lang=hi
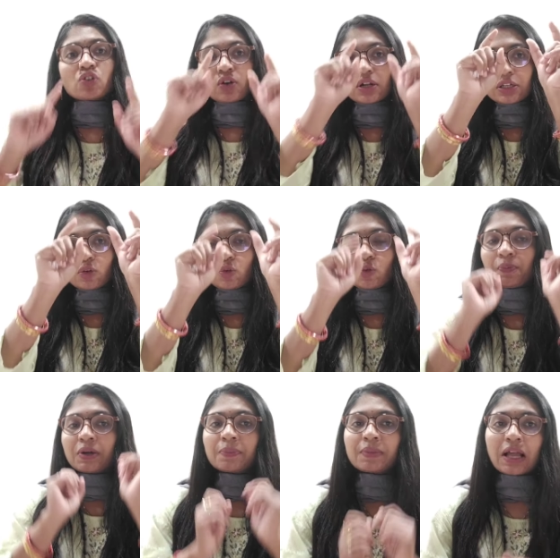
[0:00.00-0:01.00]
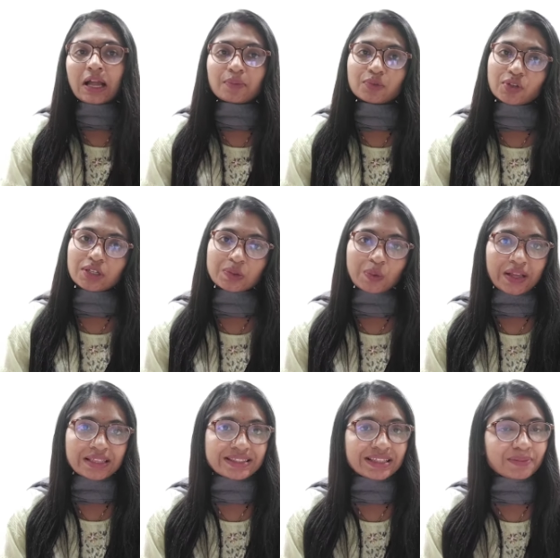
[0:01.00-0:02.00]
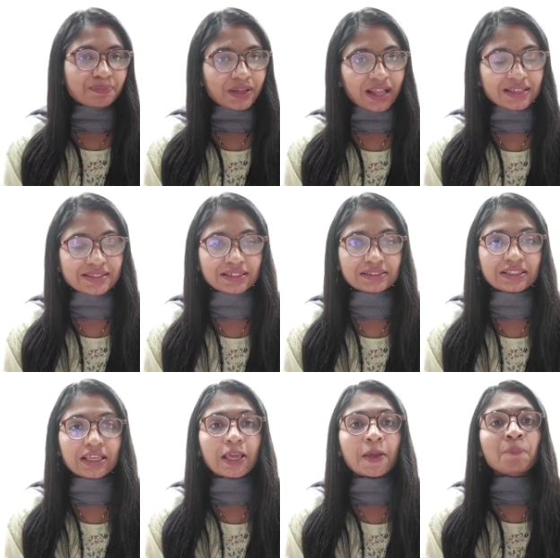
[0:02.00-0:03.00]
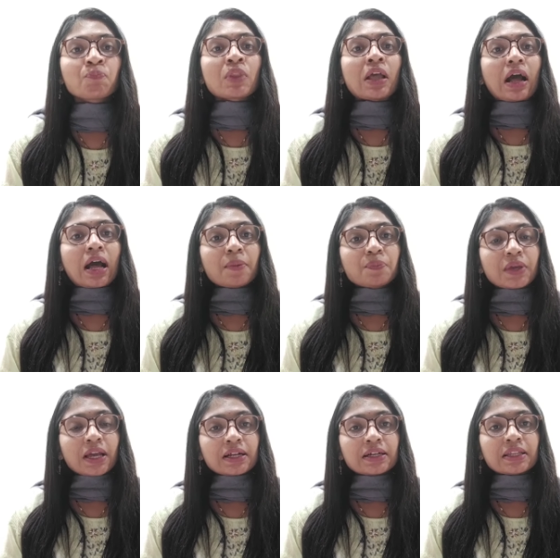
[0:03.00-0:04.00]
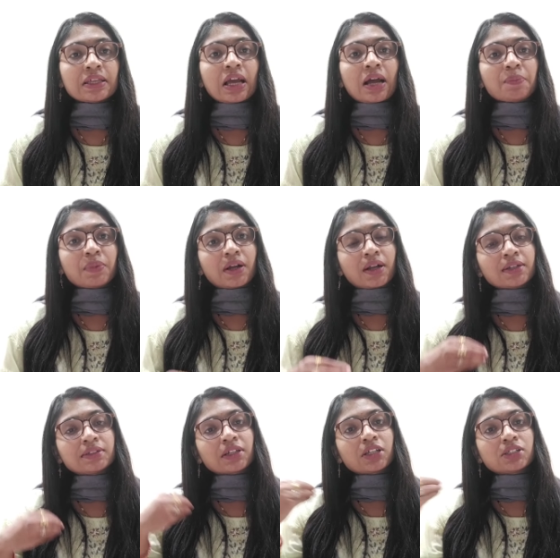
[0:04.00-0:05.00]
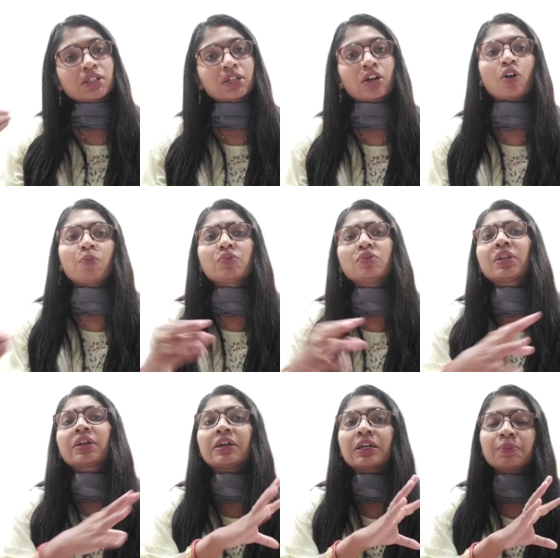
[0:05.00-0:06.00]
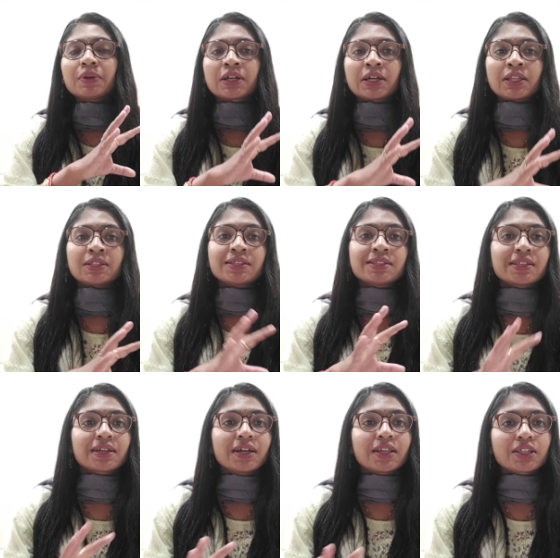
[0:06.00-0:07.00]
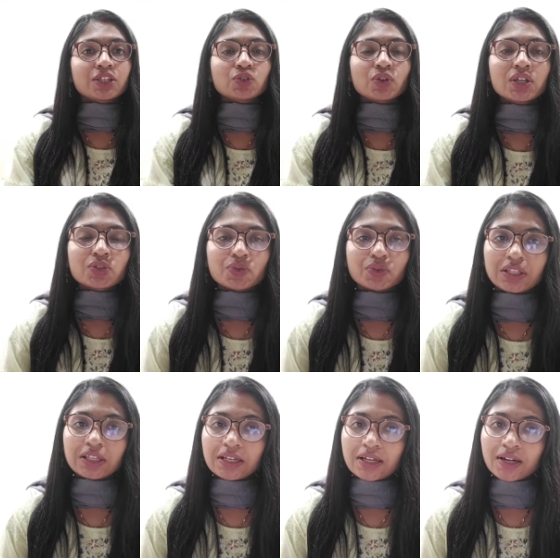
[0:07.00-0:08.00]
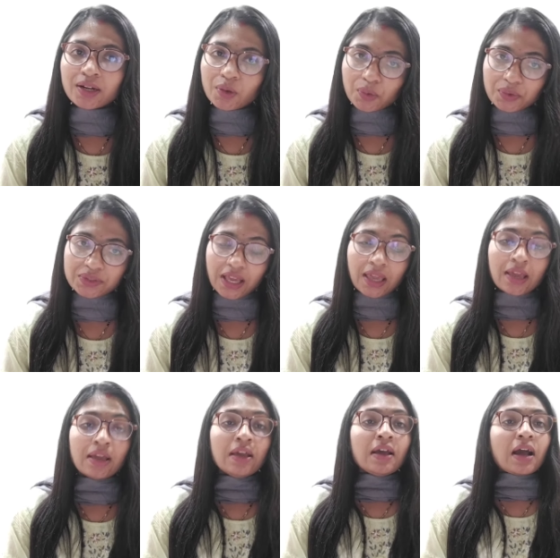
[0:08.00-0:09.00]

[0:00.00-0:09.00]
चौखट के ऊपर में आप जो है स्वास्थ्य बना सकते हैं आप क्या करें आप गंगा जल का छिड़काव पूरे घर में करें जिससे घर की जो है शुद्धिकरण हो जाए